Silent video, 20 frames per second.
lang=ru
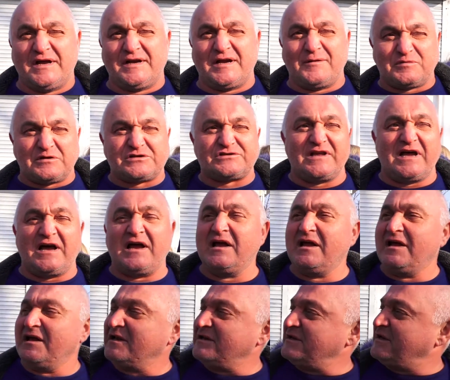Она пришла
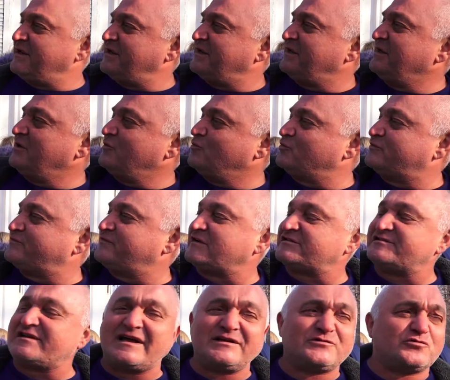не
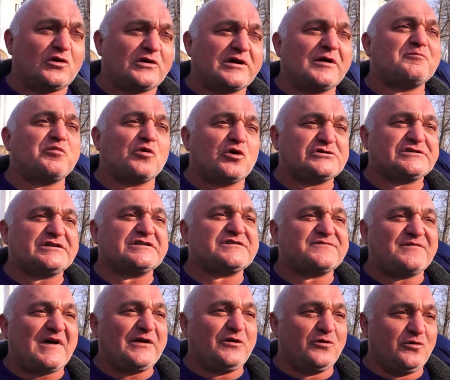утверждает, только просит
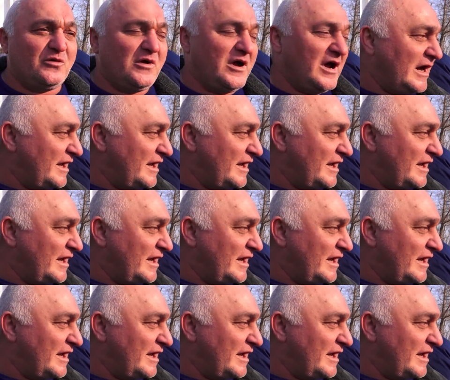свою.